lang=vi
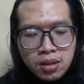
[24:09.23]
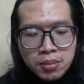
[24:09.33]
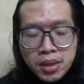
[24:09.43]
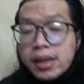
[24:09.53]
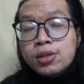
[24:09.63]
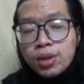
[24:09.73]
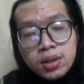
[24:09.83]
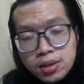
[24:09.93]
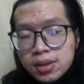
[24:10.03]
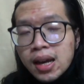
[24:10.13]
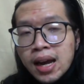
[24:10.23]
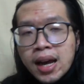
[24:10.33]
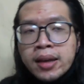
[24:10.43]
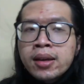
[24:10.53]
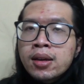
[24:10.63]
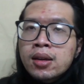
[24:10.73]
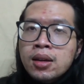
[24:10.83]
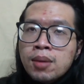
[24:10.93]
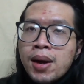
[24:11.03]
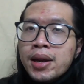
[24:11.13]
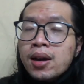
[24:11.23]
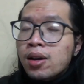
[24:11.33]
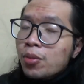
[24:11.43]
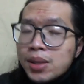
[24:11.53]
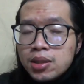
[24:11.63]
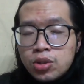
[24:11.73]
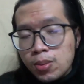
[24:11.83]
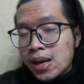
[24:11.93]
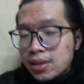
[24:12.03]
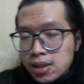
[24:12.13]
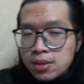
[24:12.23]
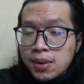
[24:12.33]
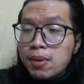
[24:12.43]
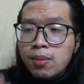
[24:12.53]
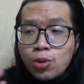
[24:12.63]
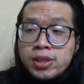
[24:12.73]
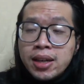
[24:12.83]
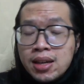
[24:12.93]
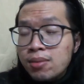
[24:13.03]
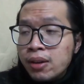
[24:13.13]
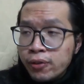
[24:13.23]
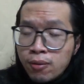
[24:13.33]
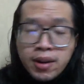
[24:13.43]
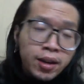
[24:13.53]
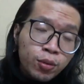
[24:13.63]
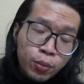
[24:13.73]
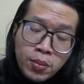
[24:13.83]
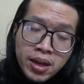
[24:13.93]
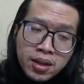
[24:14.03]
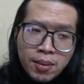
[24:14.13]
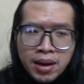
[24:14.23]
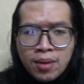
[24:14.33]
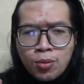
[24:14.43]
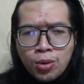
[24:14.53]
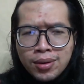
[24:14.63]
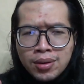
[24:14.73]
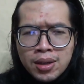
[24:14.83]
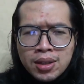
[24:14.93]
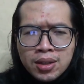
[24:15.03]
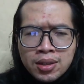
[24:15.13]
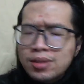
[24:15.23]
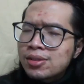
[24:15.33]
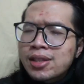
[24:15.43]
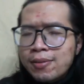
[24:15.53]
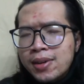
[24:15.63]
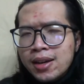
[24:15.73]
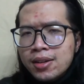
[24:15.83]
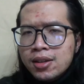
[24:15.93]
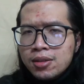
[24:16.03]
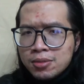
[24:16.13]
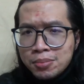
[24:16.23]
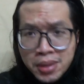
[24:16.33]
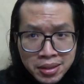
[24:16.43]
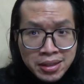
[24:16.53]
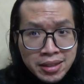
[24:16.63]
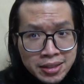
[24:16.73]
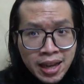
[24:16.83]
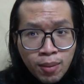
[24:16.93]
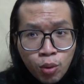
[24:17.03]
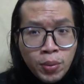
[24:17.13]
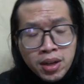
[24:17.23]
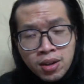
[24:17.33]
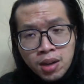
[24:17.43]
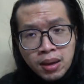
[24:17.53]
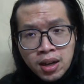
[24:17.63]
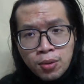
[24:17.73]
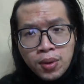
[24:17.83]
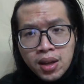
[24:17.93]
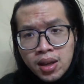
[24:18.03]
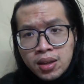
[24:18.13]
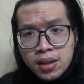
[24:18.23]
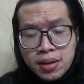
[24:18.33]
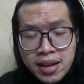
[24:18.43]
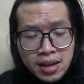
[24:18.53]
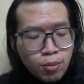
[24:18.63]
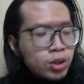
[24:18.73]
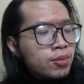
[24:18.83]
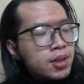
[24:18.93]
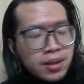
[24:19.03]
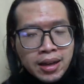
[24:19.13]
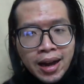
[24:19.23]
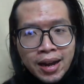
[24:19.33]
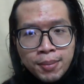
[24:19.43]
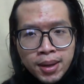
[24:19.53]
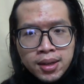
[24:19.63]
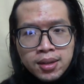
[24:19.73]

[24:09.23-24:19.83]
mình đề xuất cho những ai các bạn đang không biết sử dụng cái gì mà các bạn muốn trải nghiệm cái phong cách của pomade các bạn đang muốn thử xem là mình nhìn trải pomade có hợp hay không thì đây là một trong những cái mà